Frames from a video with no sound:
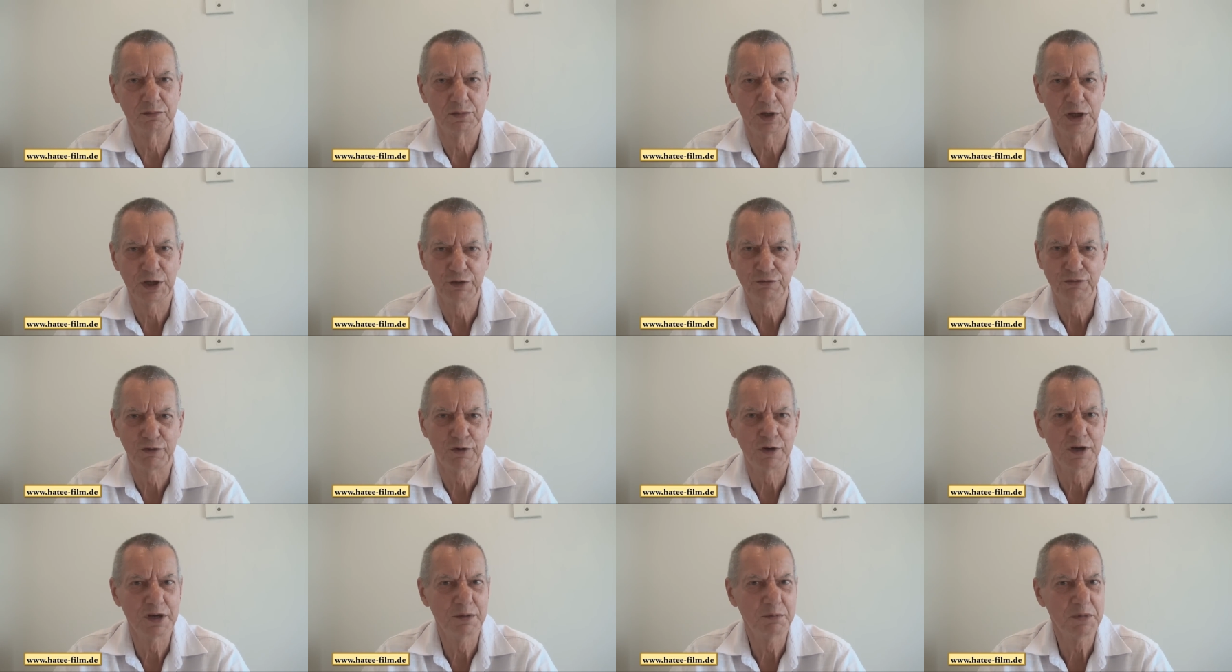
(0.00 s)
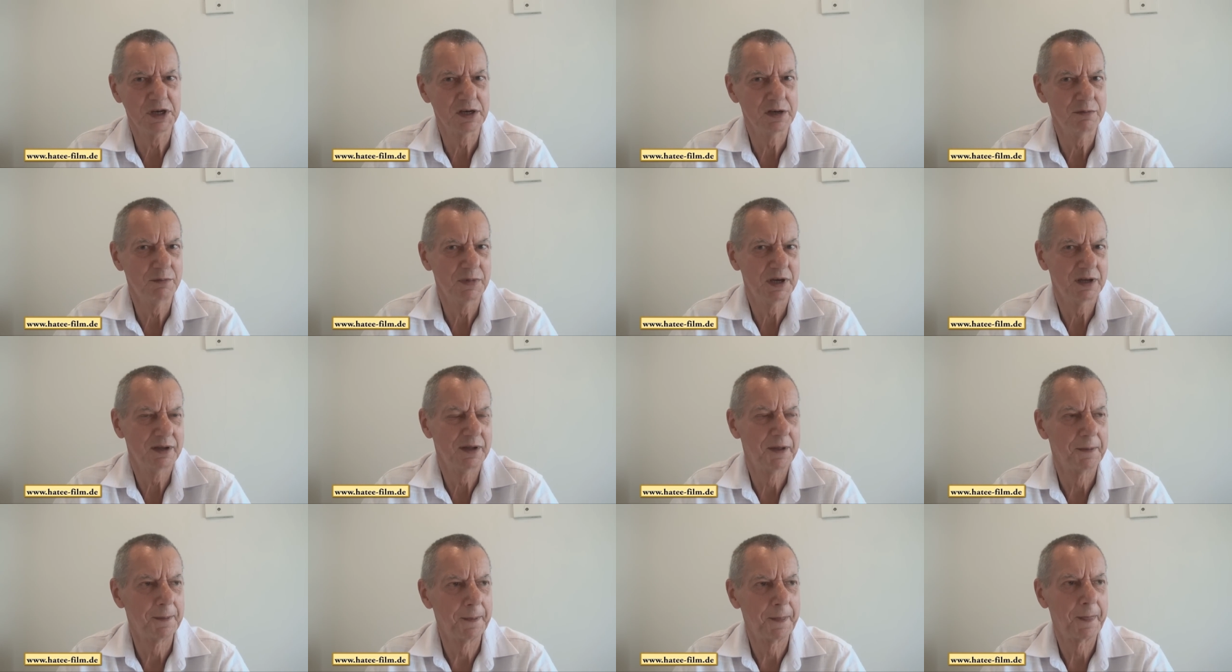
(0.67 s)
Ich freue mich
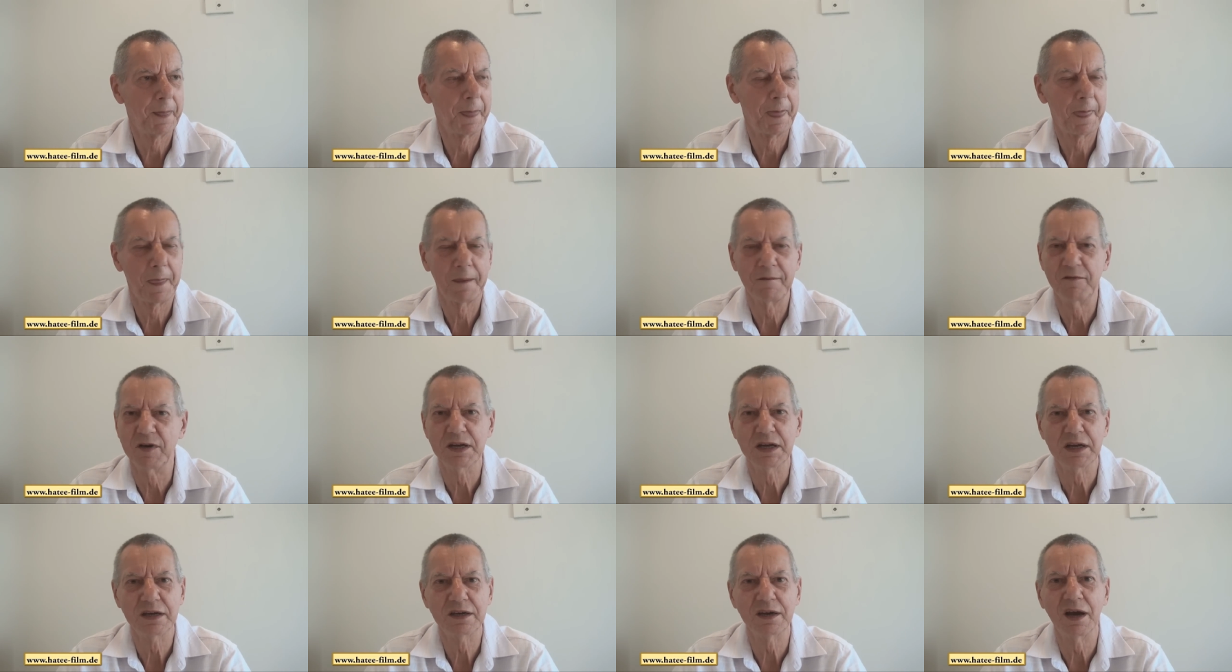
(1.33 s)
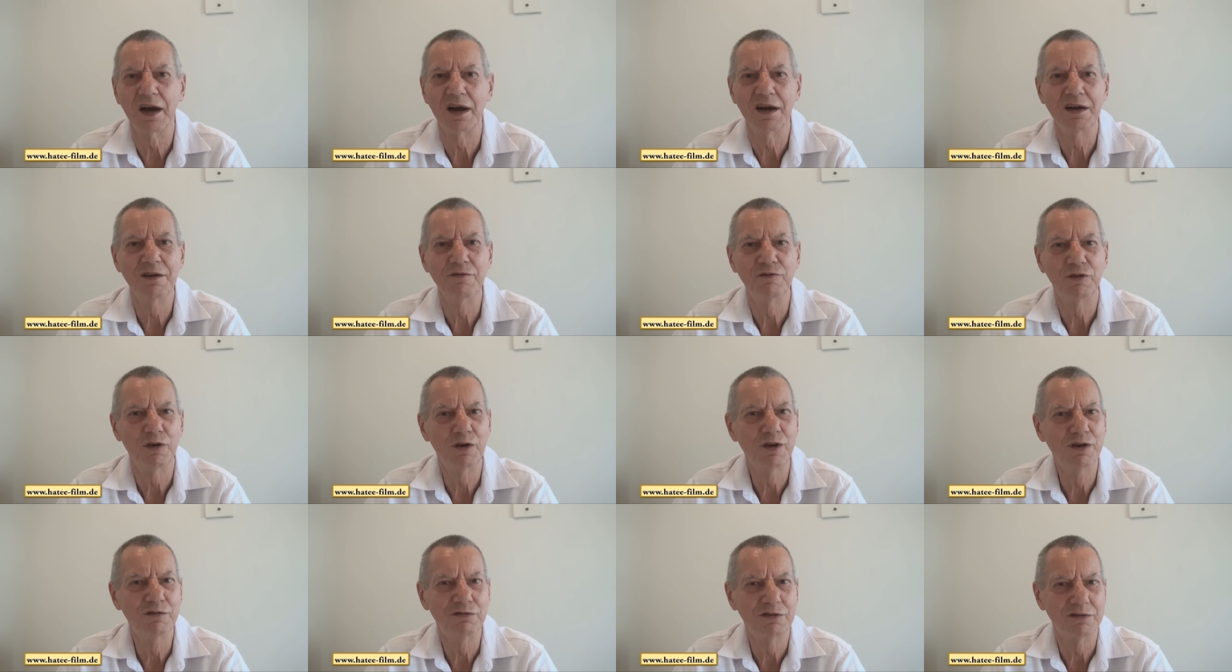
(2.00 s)
immer, wenn ich ein
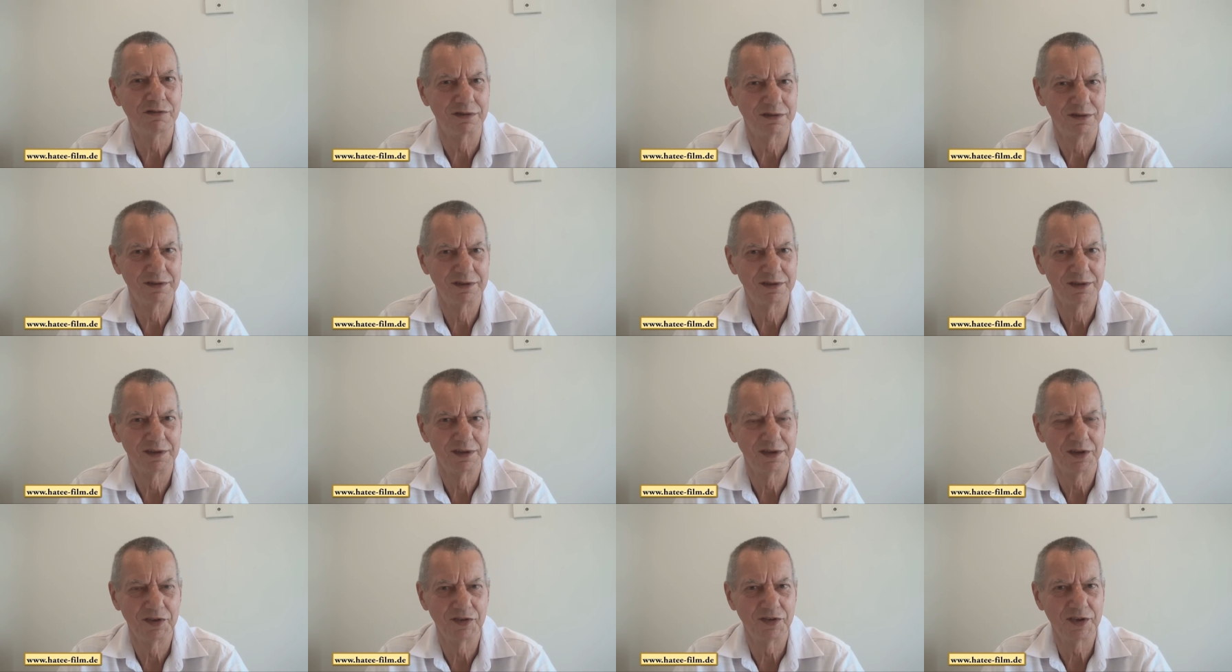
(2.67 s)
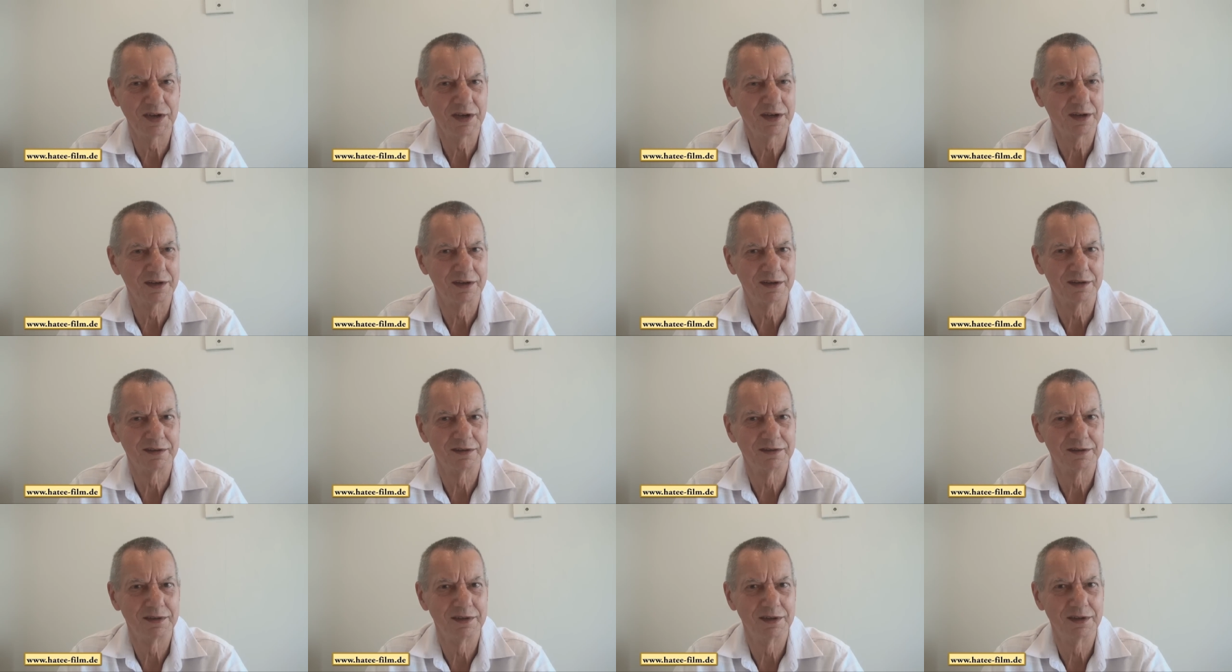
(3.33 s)
Volvo sehe
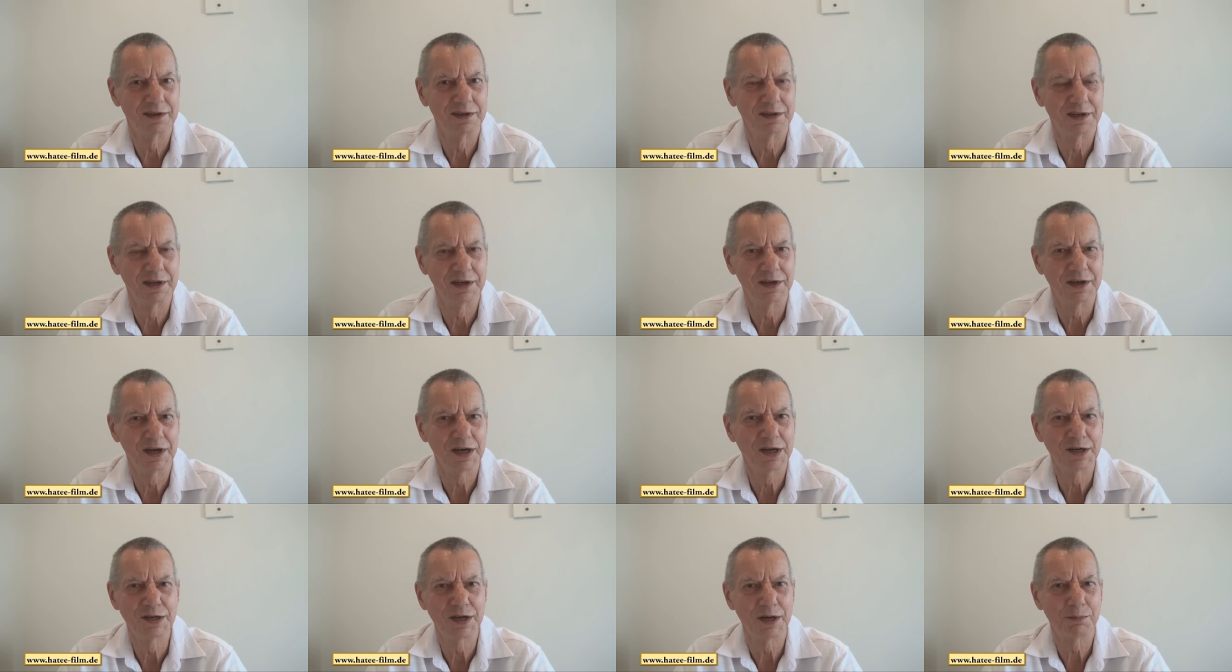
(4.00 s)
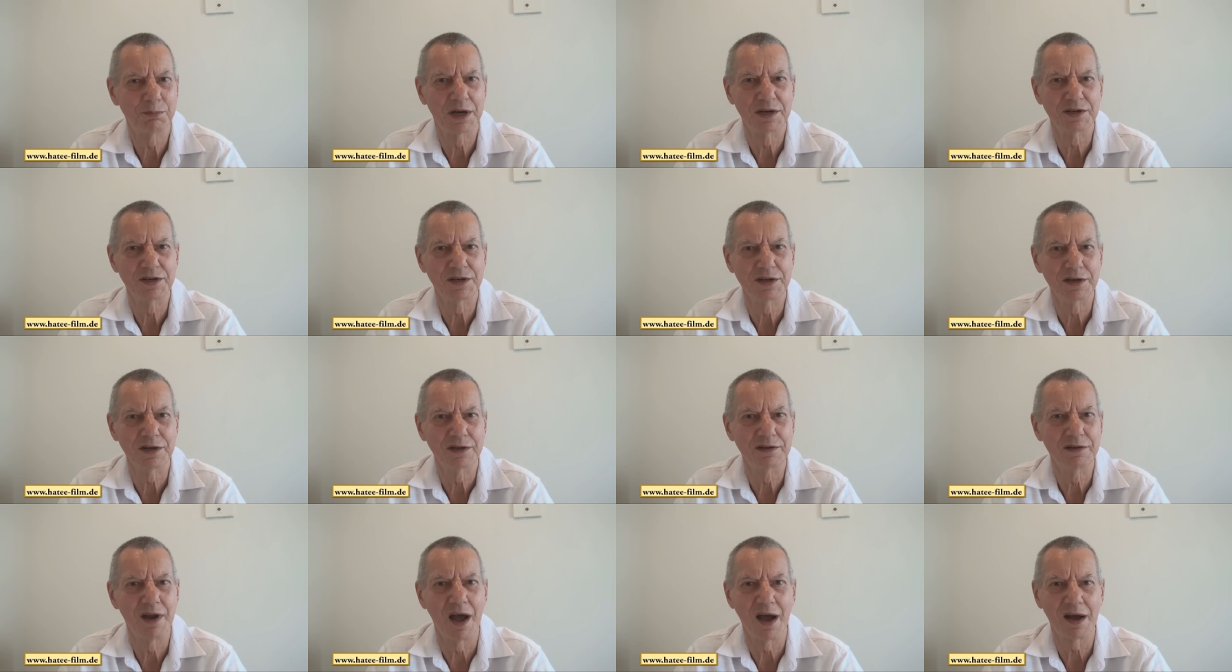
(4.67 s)
in der
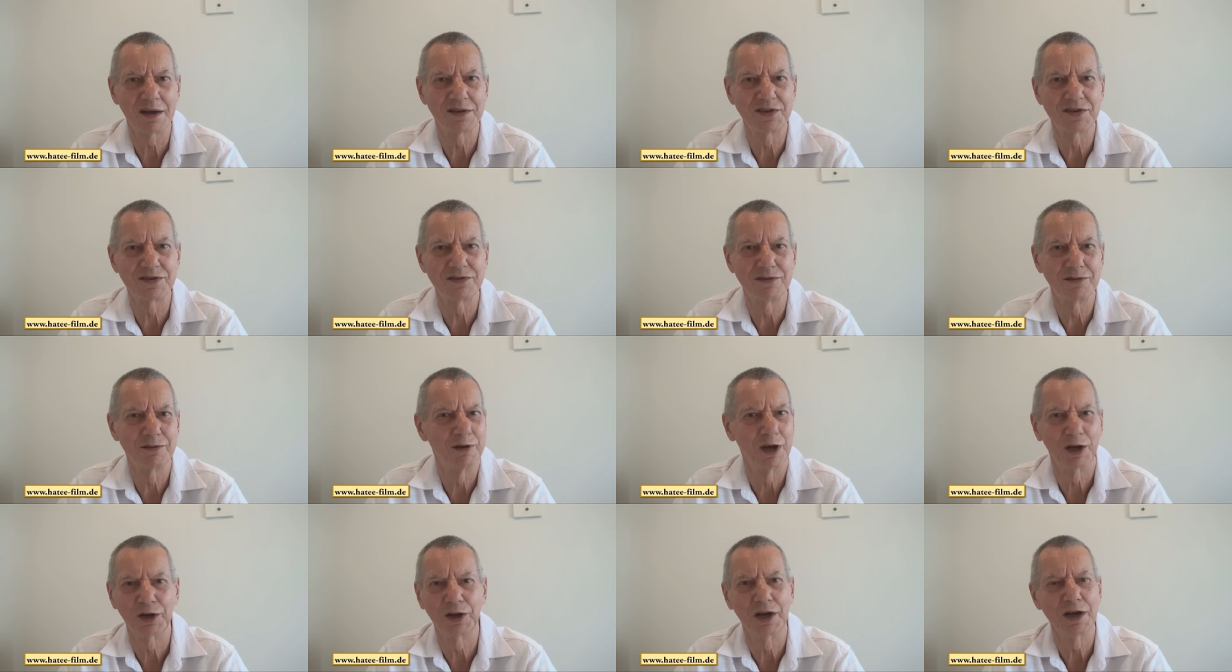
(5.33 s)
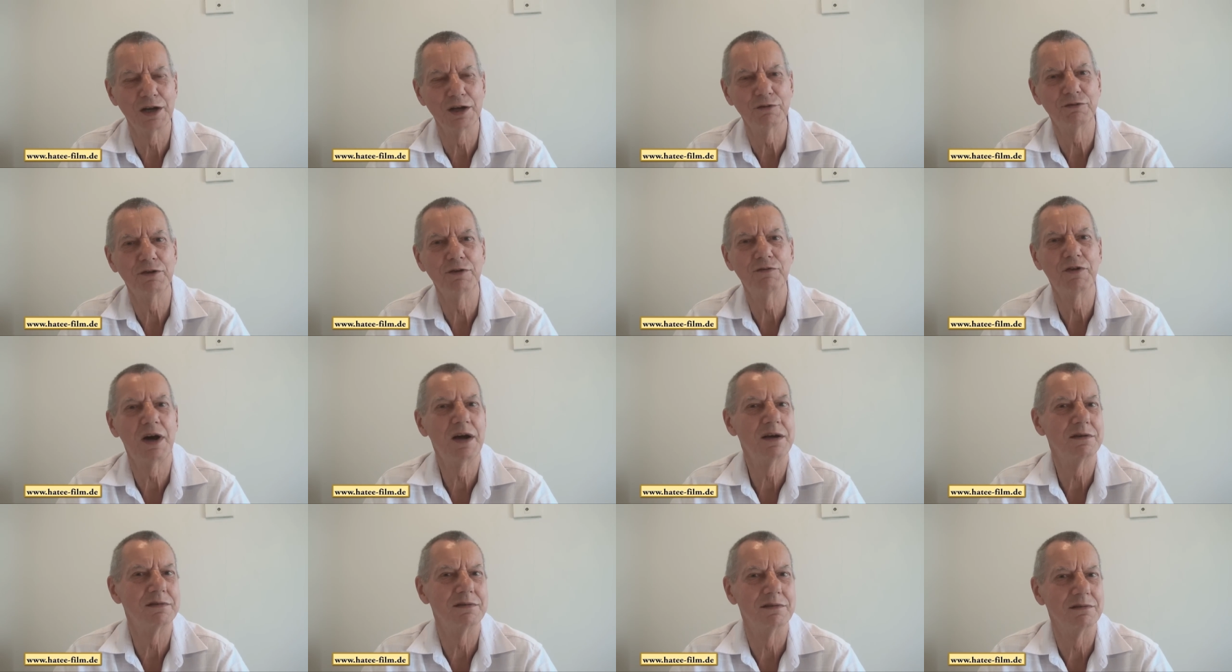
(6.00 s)
Hinterpartie nachts. Erkenne ich von
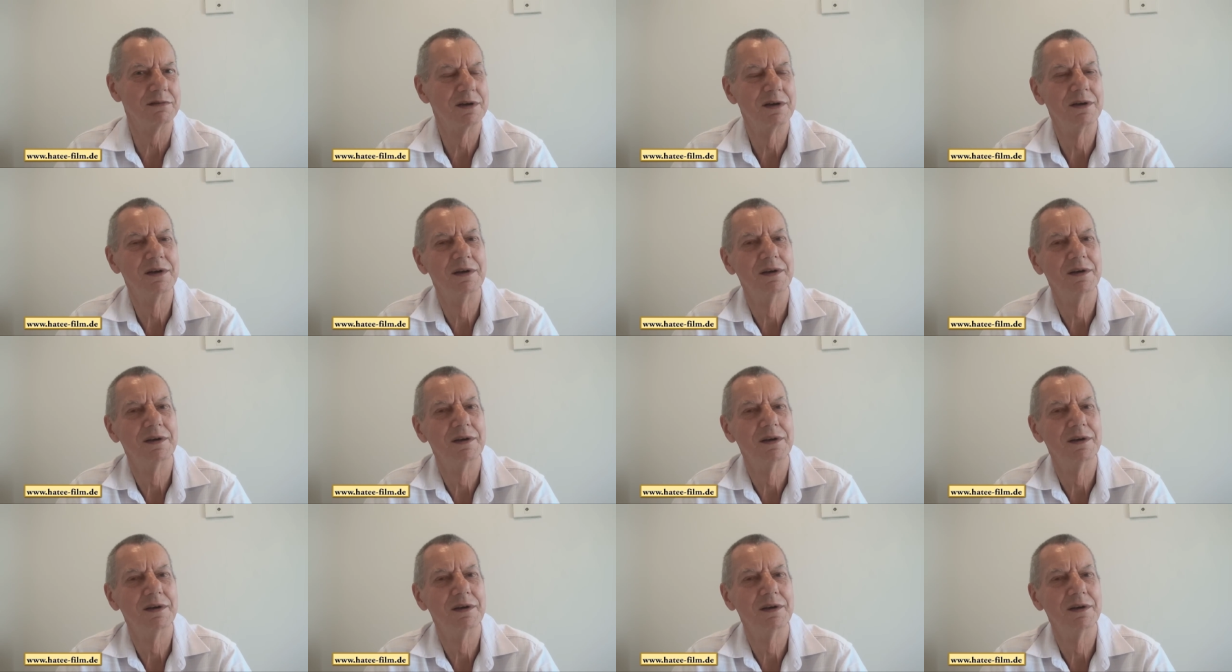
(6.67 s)
Weitem.